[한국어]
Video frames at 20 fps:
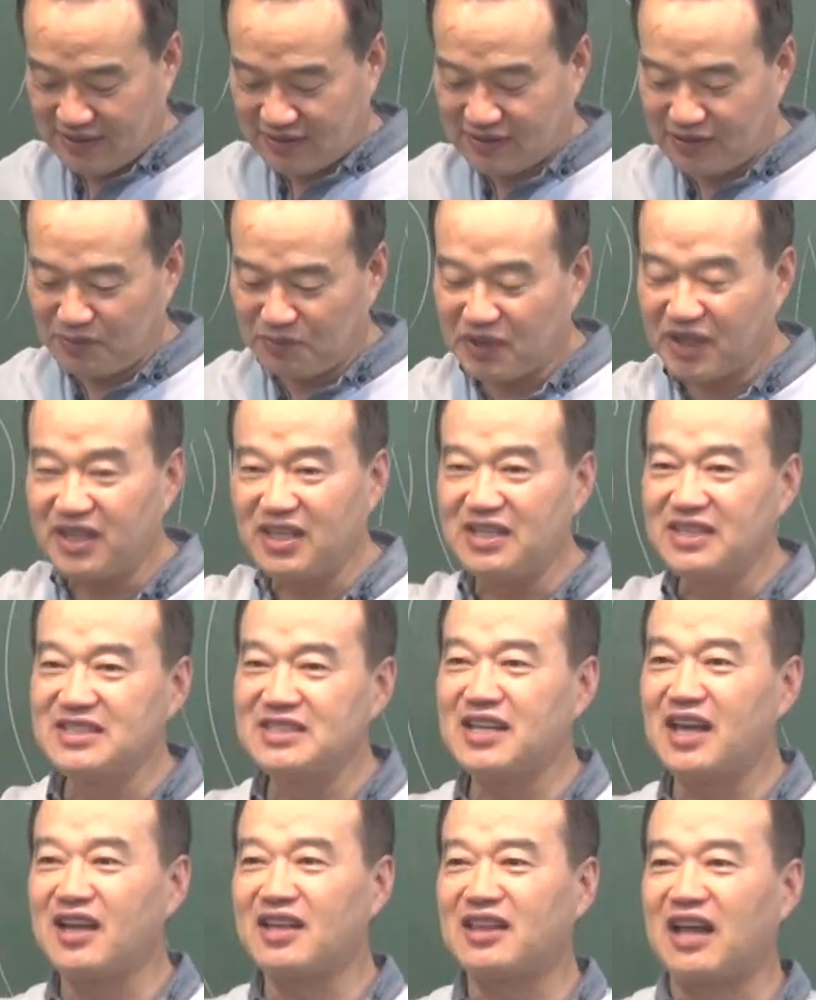학생들은
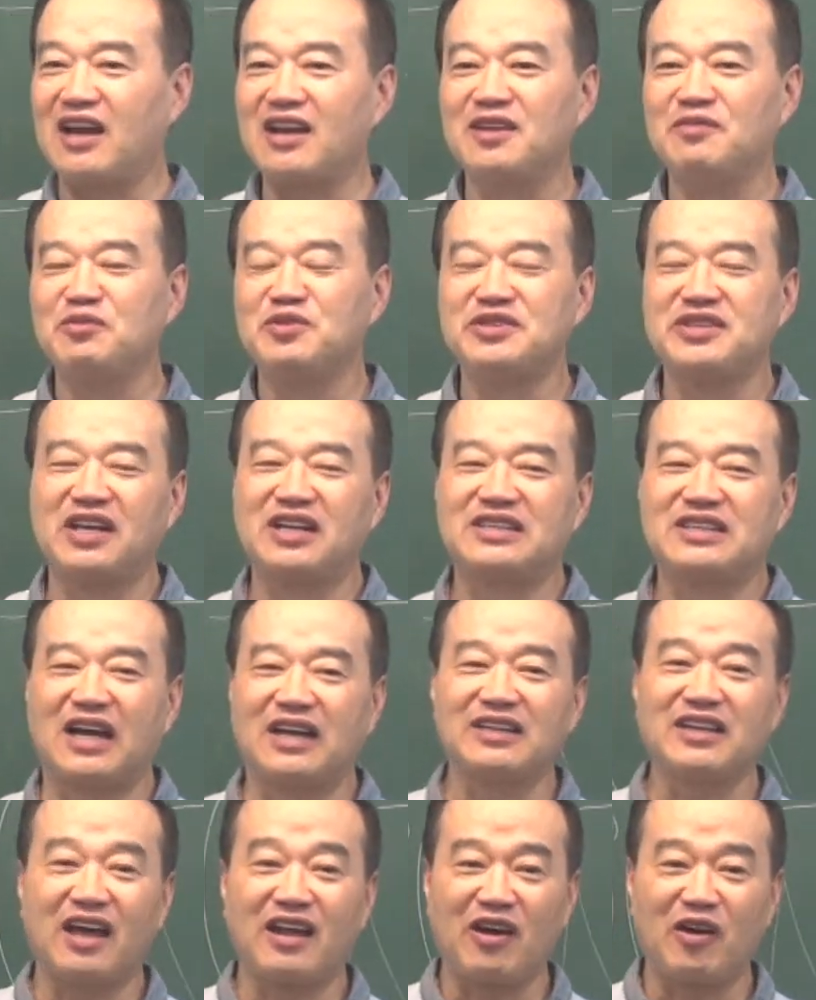인생이 달린 문제를
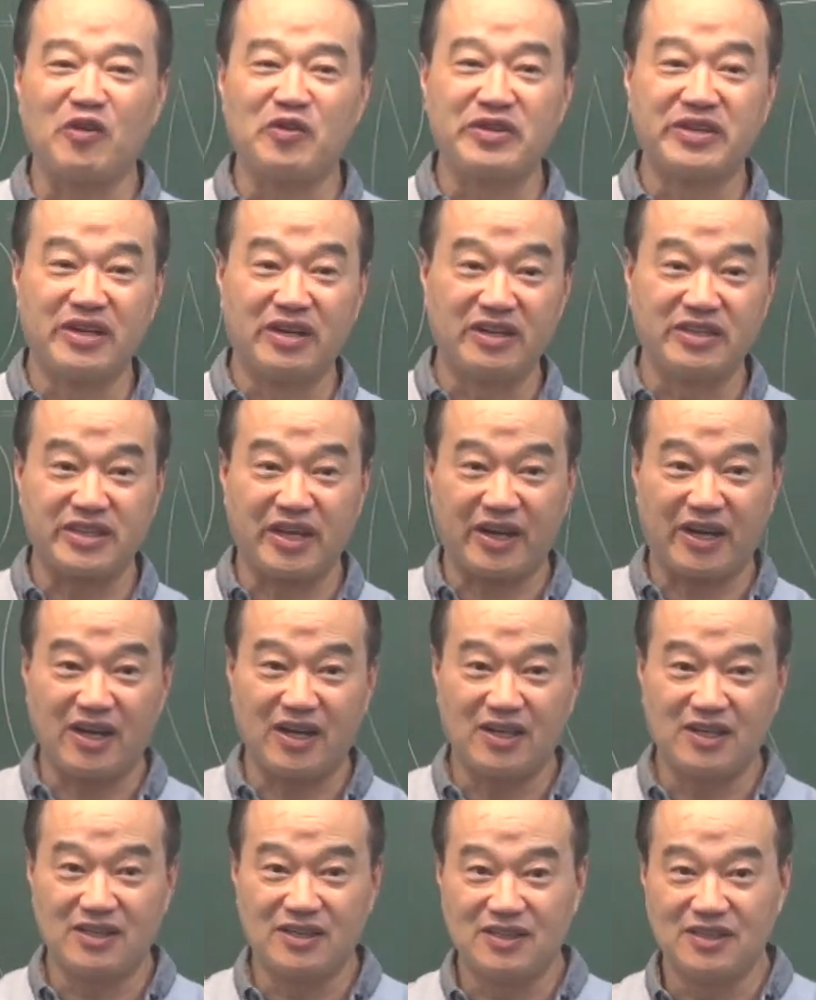장난하고 있는 거잖아.
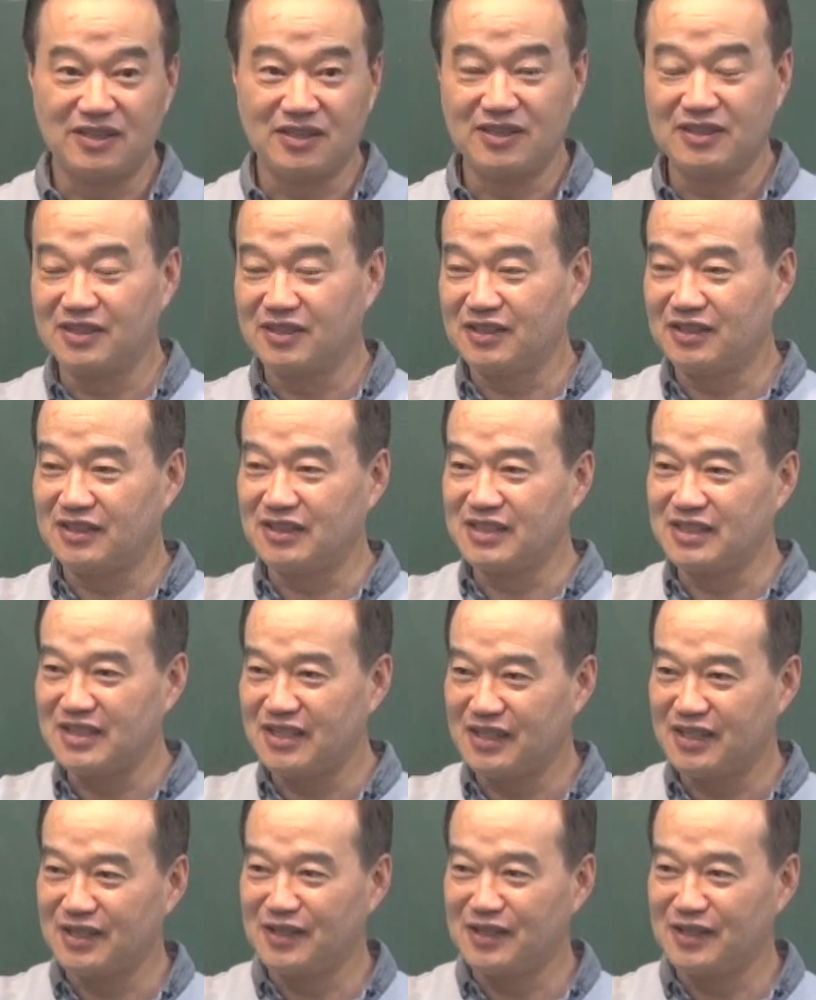응? 어?